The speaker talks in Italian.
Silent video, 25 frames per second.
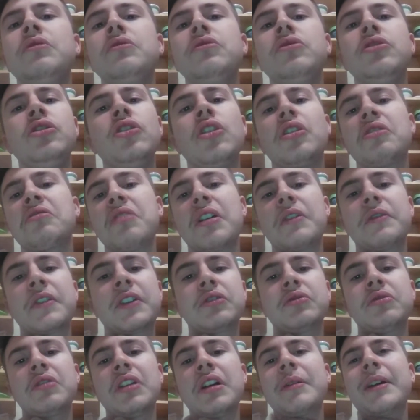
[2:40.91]
fatto una partita
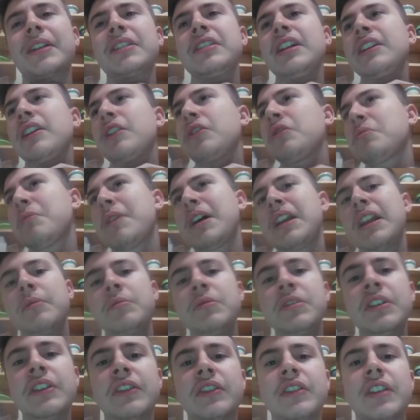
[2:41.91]
da normale
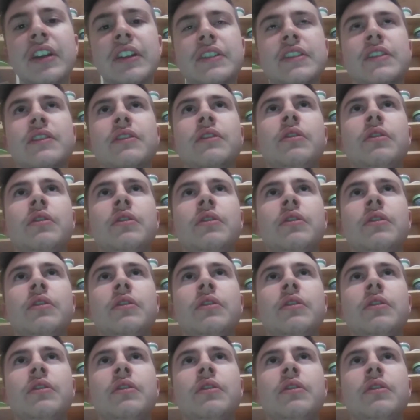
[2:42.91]
amministrazione.